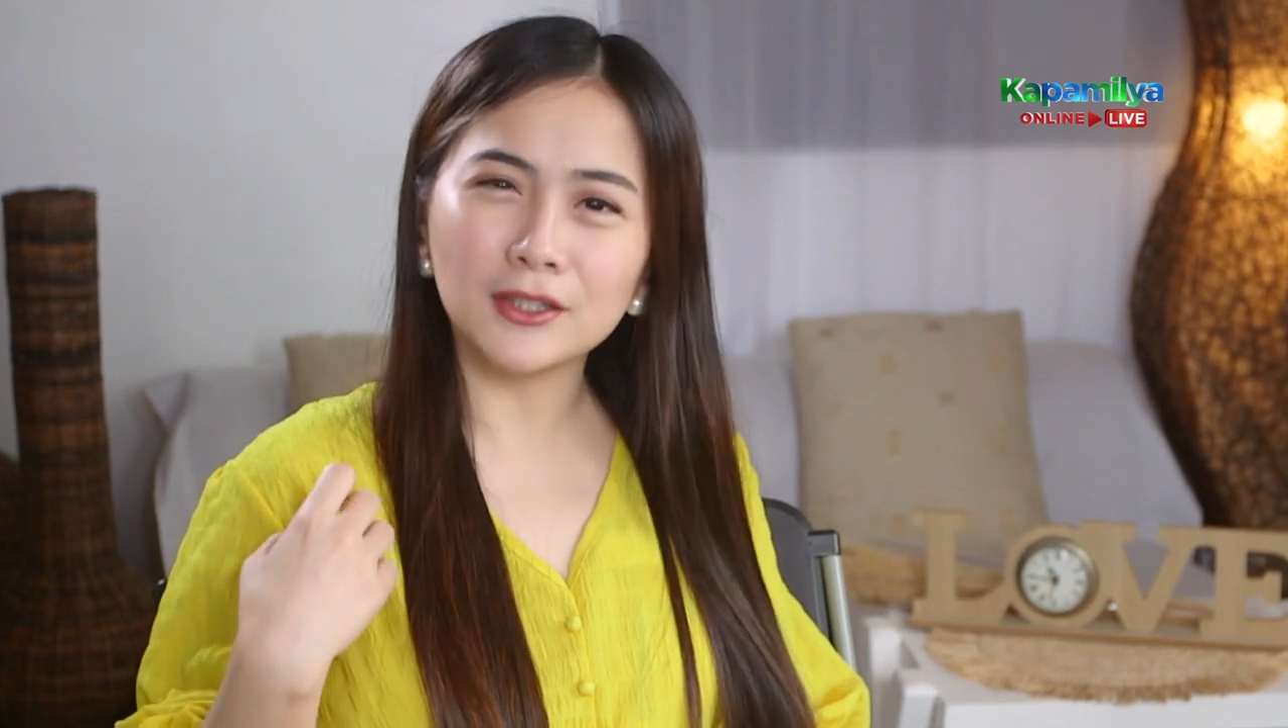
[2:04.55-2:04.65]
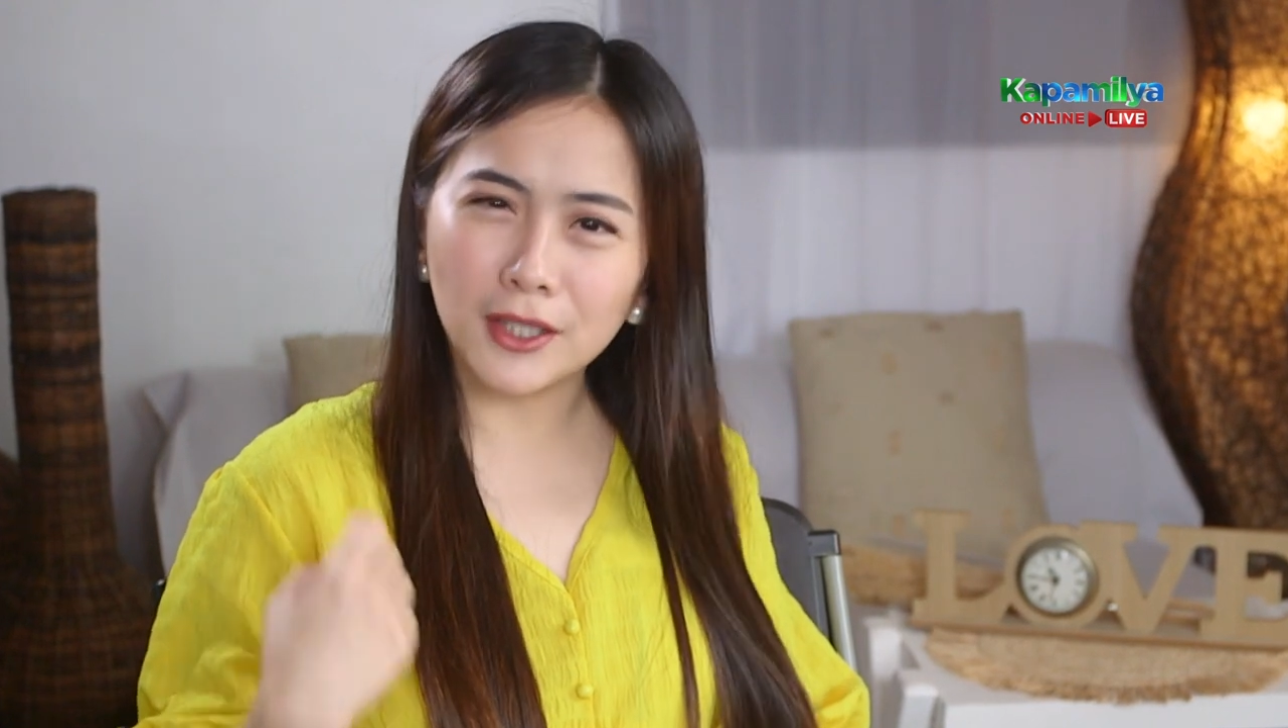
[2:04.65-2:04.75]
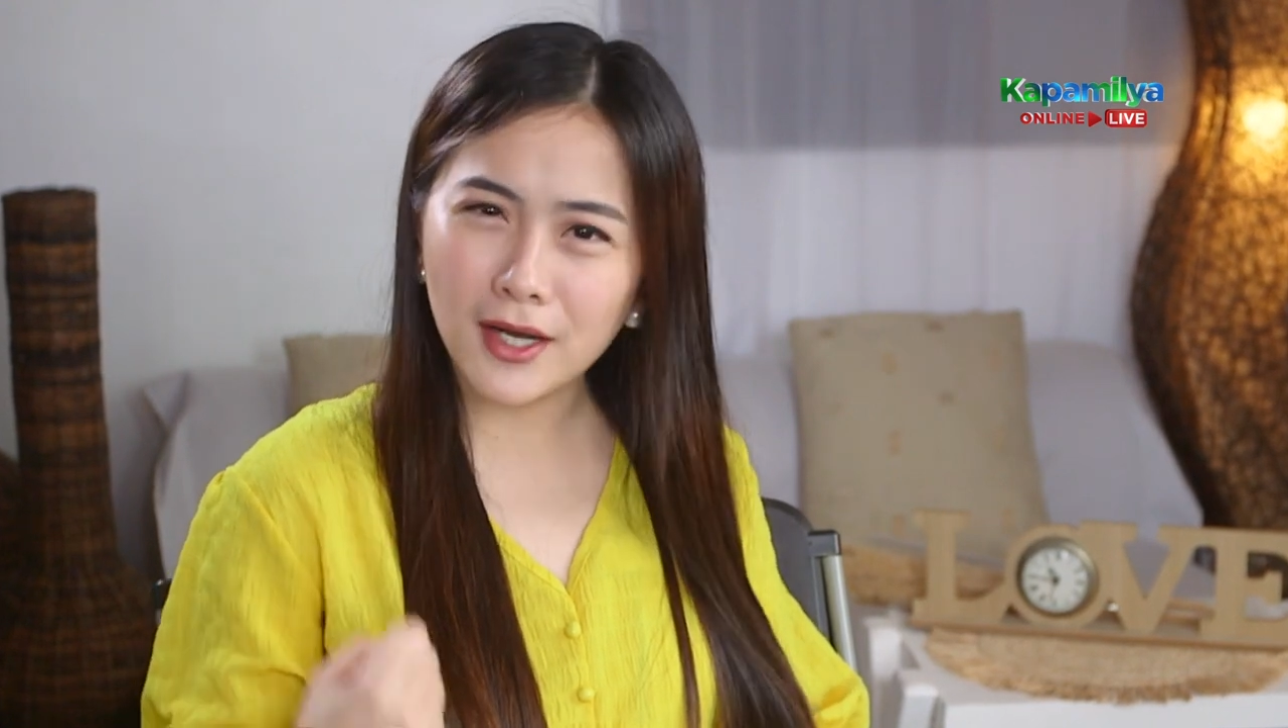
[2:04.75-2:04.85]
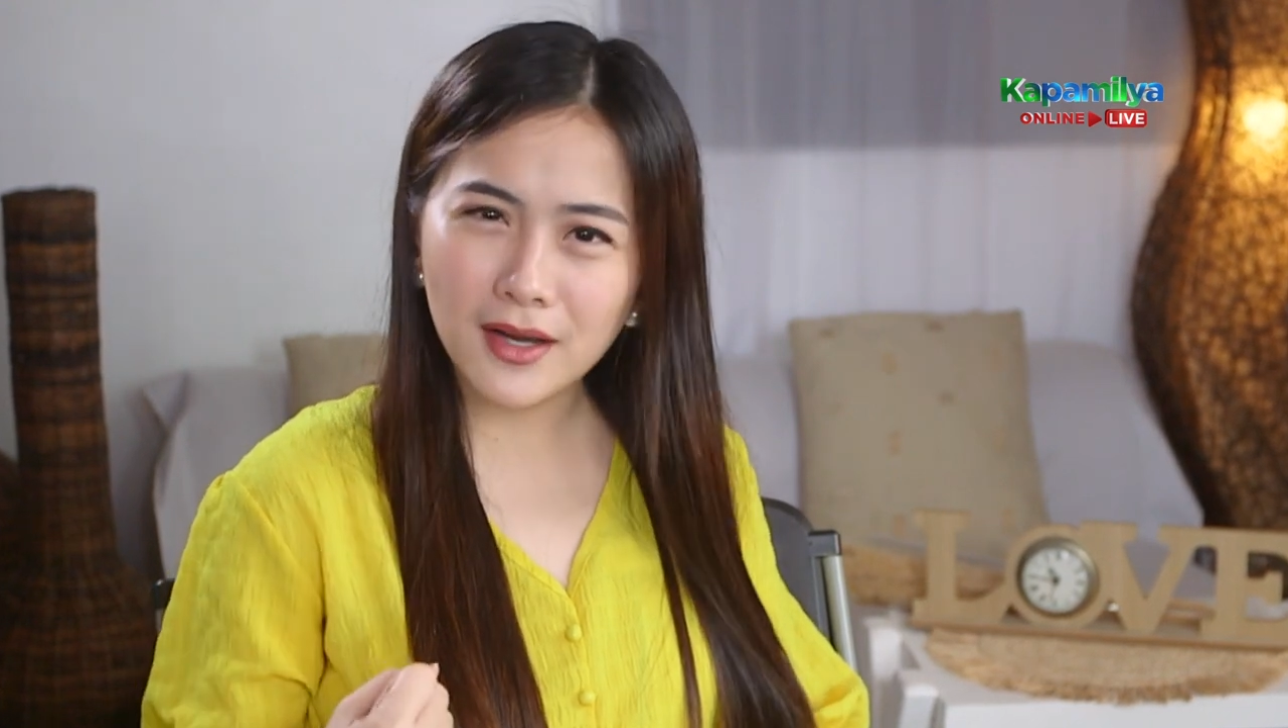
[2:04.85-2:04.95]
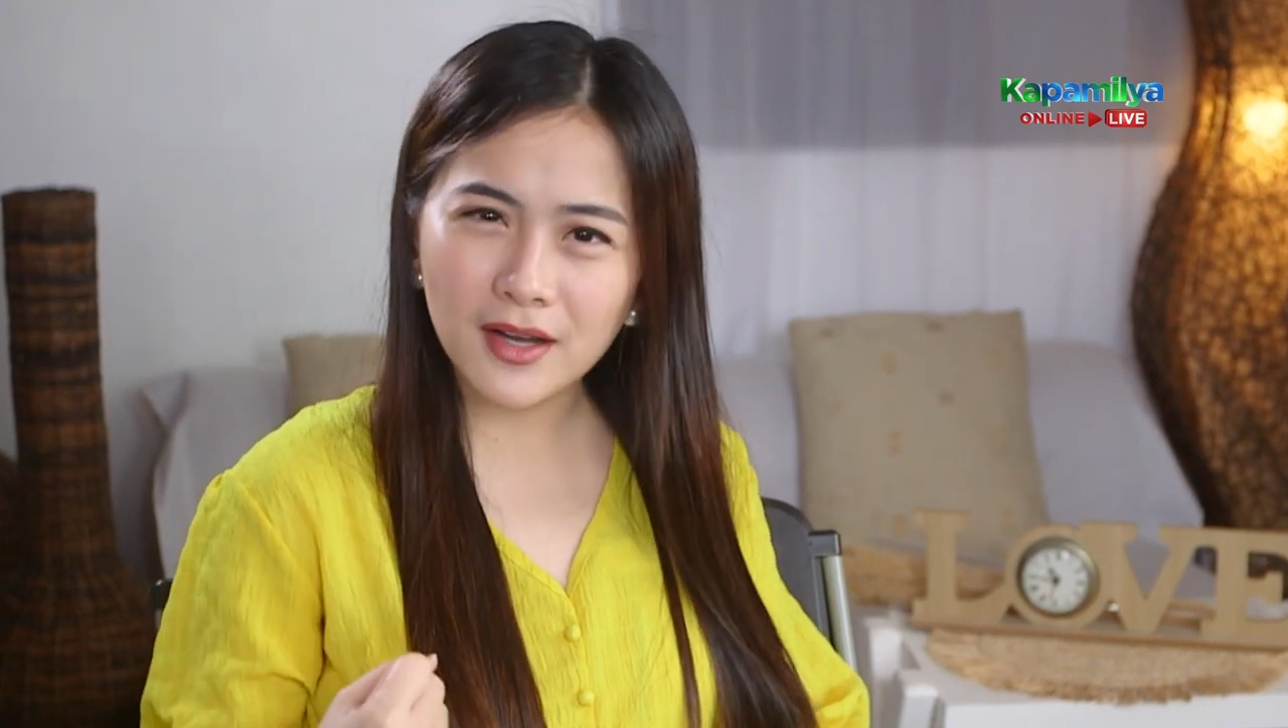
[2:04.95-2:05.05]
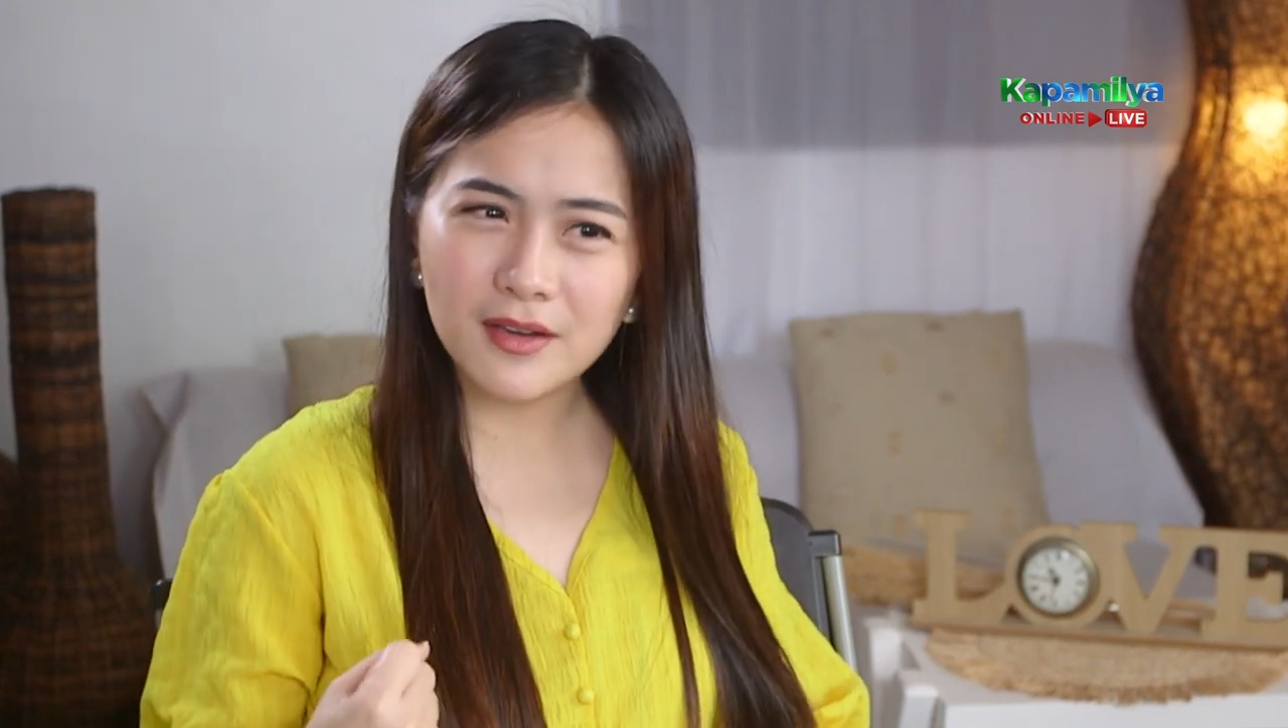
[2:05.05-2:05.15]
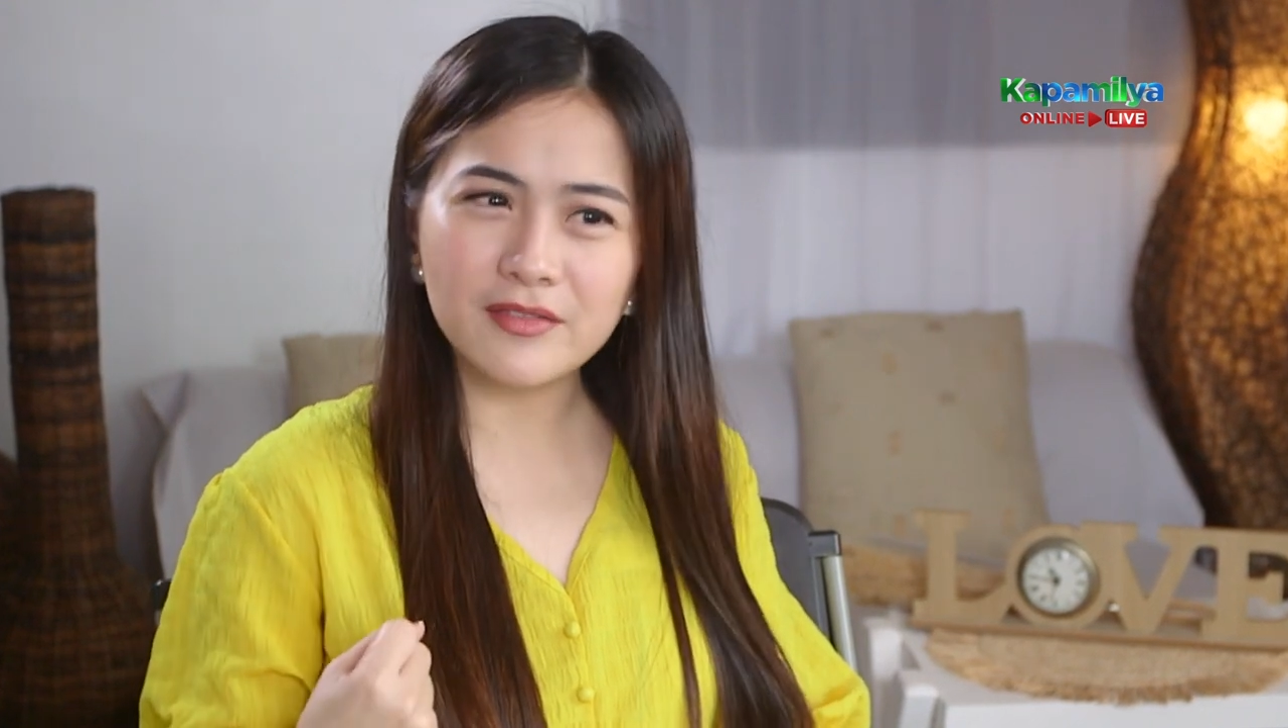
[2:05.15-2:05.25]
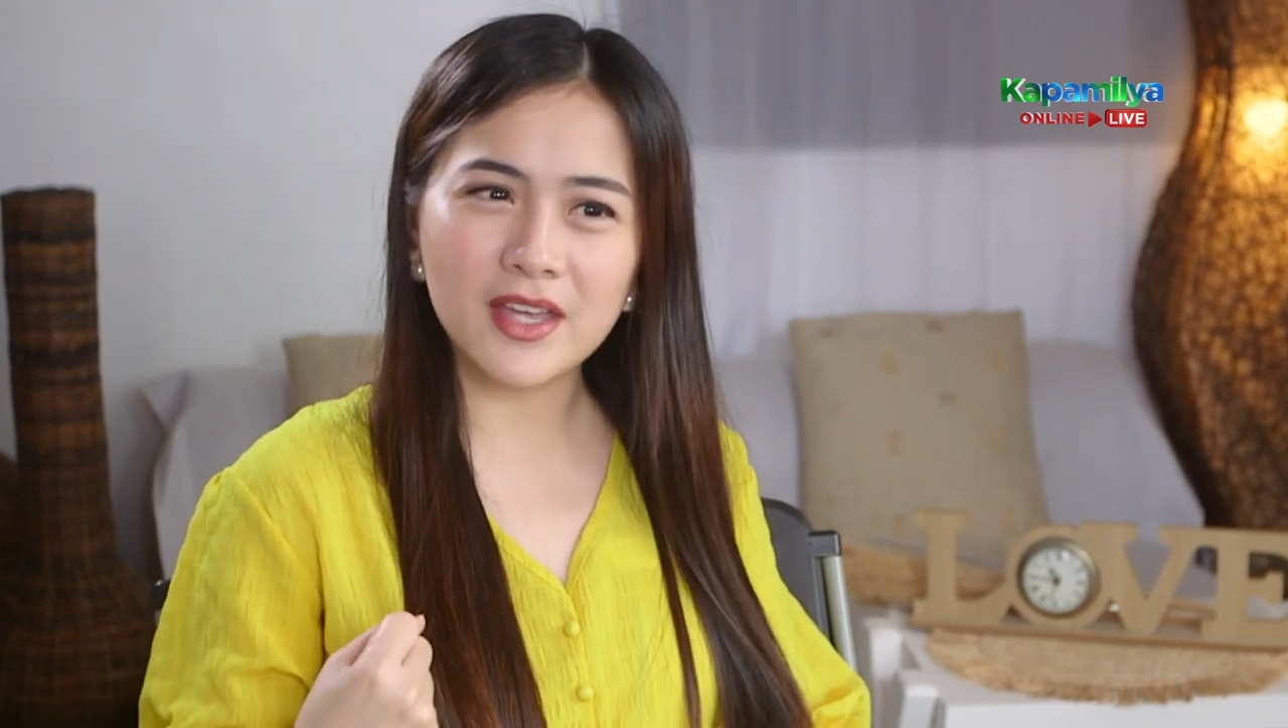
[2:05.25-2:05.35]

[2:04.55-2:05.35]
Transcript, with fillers: love